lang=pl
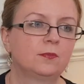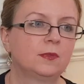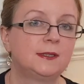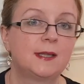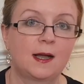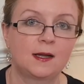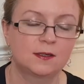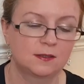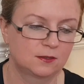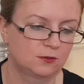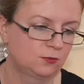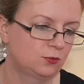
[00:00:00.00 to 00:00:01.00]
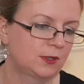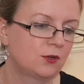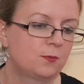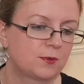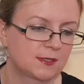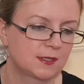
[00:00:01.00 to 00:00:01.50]
Dak,
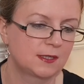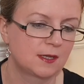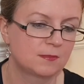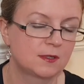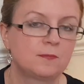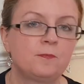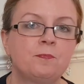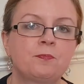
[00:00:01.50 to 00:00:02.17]
którego poznajemy